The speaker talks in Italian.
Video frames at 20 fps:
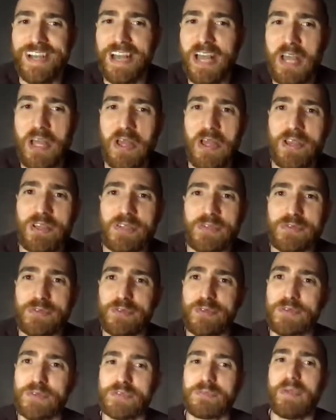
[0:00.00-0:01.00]
non
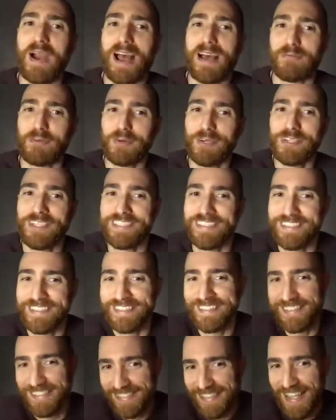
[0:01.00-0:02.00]
sono così bravo
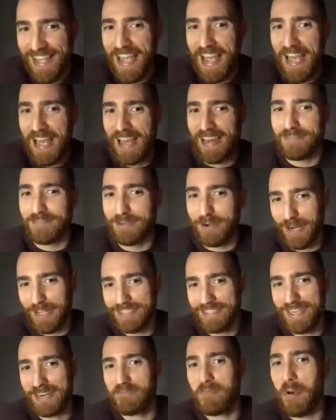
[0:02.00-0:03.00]
a
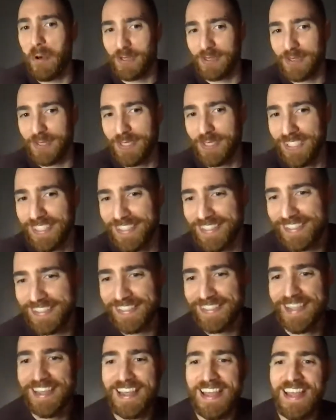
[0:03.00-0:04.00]
lavorare da remoto,
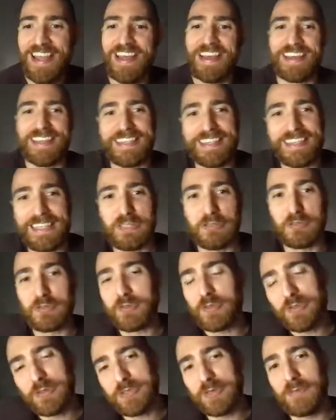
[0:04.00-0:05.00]
eh, non
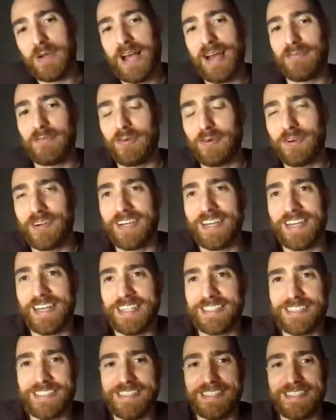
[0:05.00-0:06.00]
sono così bravo
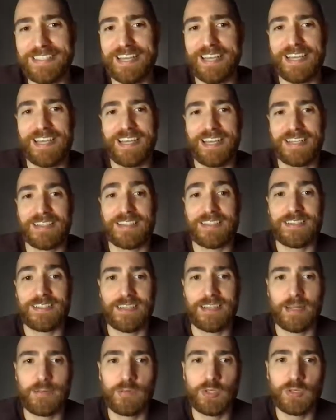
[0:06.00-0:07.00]
a gestire, a
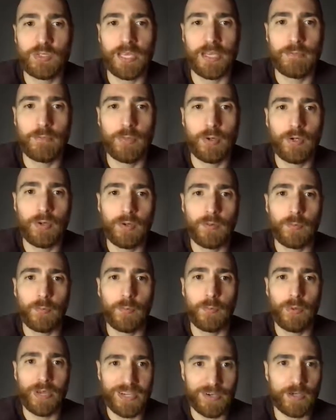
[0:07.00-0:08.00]
gestire il mio
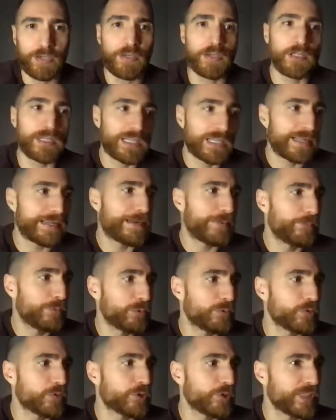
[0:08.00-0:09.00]
tempo, però eh,
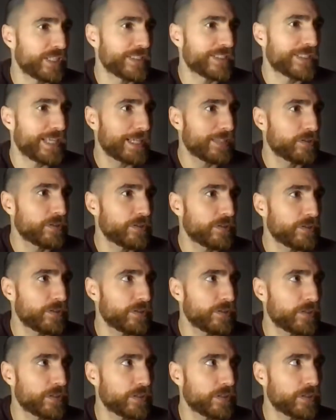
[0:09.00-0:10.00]
appunto ho iniziato,
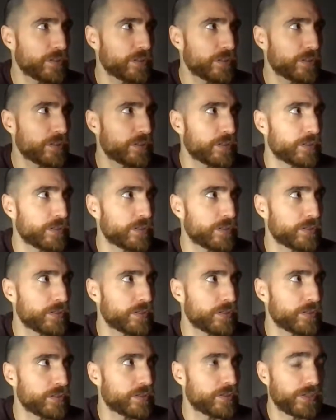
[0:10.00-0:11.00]

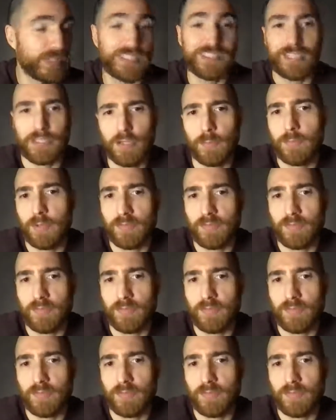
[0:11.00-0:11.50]
ho iniziato a